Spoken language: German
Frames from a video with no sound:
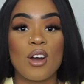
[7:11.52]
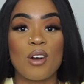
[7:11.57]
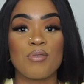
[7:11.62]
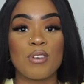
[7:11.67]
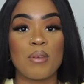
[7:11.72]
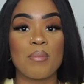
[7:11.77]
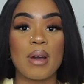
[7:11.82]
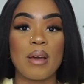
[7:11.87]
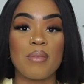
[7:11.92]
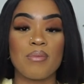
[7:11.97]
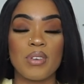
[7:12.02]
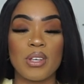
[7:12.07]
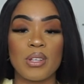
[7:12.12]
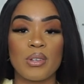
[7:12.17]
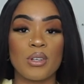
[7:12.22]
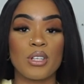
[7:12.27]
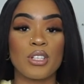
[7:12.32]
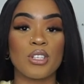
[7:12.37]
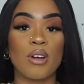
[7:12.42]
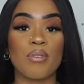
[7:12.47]
auch von meinem Video.
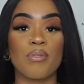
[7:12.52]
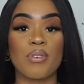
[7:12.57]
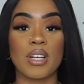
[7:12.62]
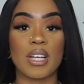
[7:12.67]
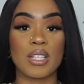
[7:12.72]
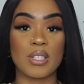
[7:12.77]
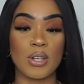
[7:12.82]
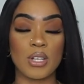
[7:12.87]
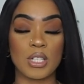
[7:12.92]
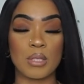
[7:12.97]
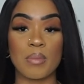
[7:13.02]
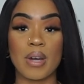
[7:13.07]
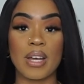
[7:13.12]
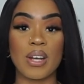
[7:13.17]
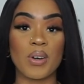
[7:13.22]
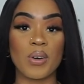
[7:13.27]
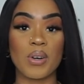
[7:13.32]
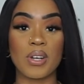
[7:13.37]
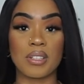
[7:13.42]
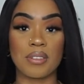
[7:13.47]
Ich hoffe, dass euch
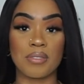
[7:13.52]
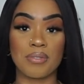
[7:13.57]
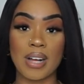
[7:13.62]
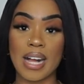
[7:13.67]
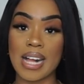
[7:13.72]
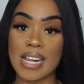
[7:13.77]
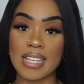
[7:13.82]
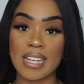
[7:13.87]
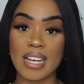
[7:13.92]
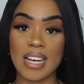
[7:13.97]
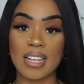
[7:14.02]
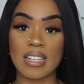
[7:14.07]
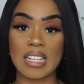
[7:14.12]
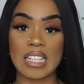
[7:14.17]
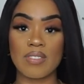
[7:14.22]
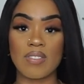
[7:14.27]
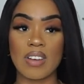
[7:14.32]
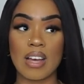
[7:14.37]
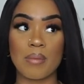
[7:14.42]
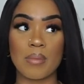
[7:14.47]
mein Haul gefallen hat.
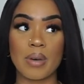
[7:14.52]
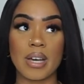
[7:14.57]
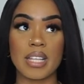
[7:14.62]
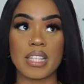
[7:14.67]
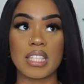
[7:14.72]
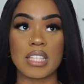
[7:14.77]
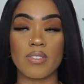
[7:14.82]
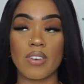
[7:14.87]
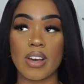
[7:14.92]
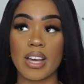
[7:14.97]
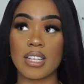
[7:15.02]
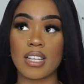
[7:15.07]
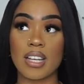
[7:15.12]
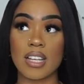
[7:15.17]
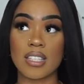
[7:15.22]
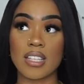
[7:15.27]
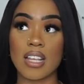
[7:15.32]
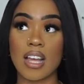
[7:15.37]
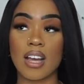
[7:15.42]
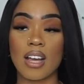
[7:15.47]
Es war mein
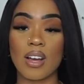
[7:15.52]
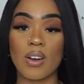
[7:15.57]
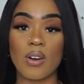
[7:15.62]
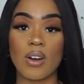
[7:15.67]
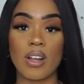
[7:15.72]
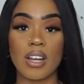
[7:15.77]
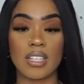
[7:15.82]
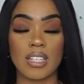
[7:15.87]
zweiter Zara Haul.